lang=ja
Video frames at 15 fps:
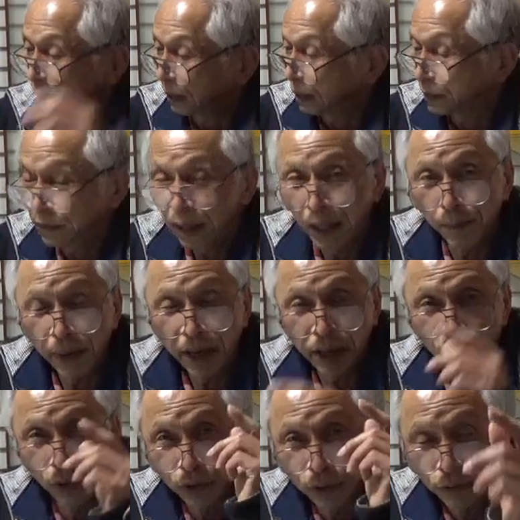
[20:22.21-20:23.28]
がですね「万
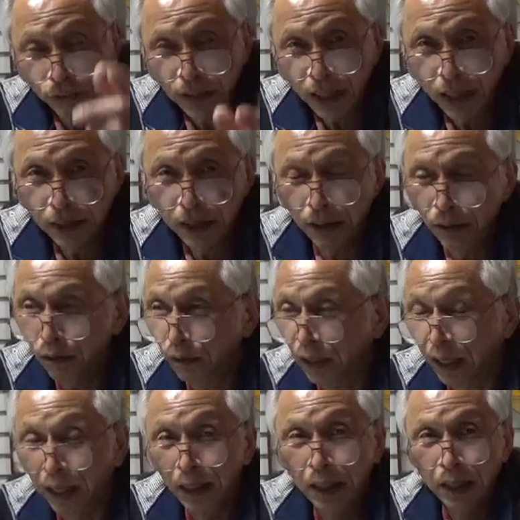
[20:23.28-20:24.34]
葉集」に歌われてるよう
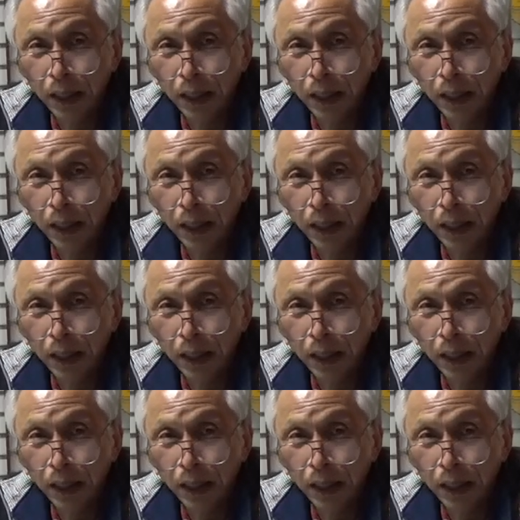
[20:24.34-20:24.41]
な「